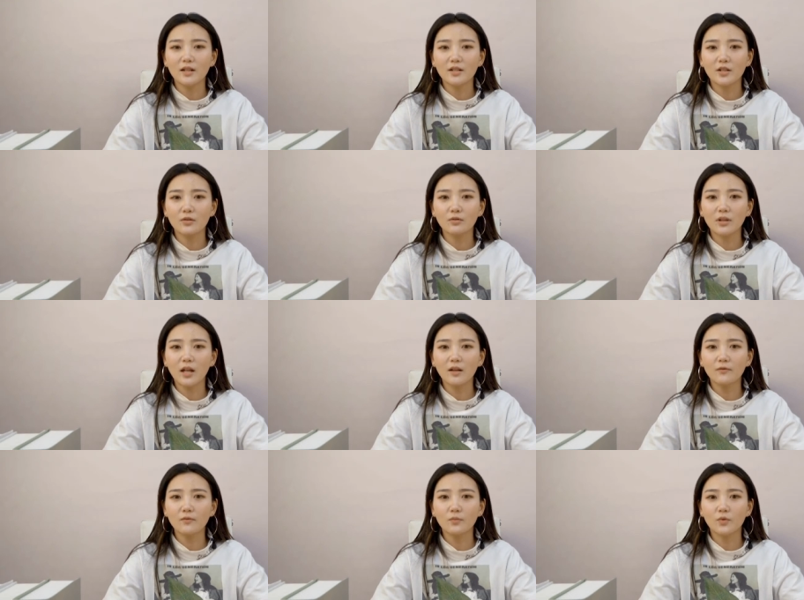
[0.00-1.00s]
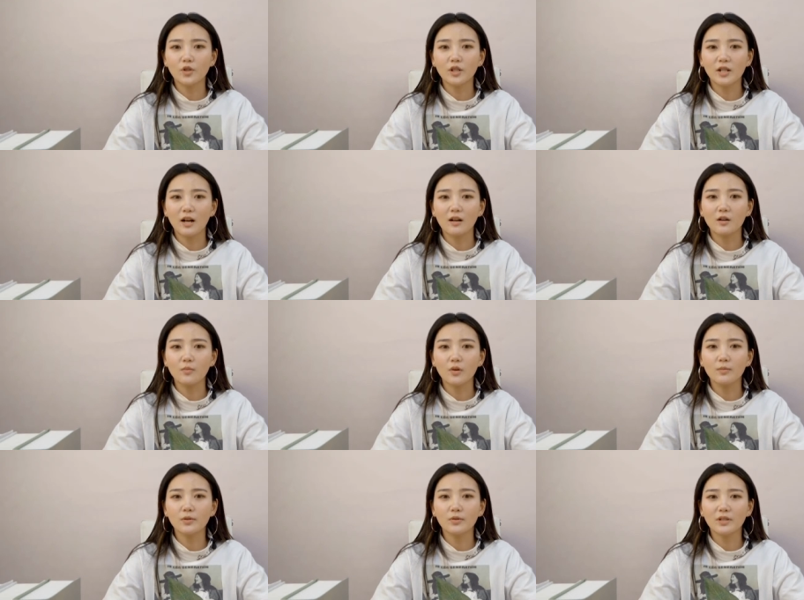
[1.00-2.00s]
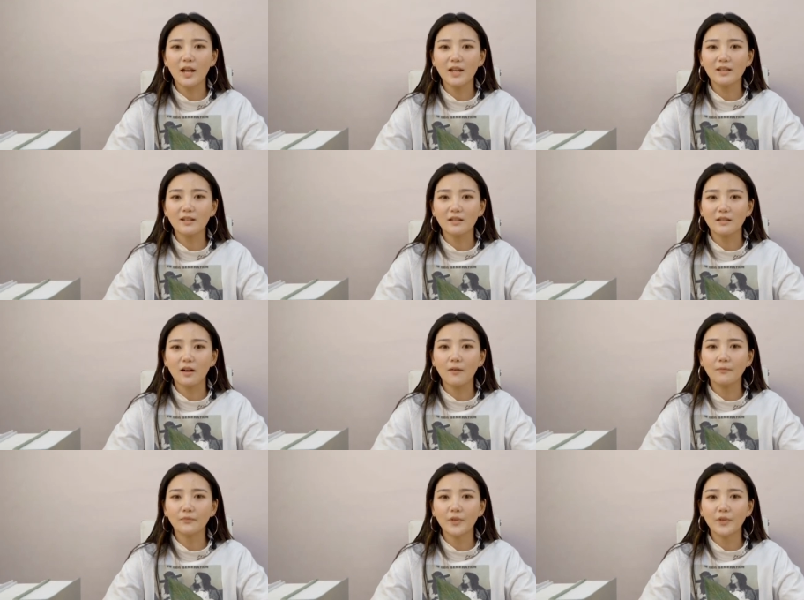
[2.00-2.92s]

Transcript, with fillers: 起初，她的父母是想和婆婆坐在一起的，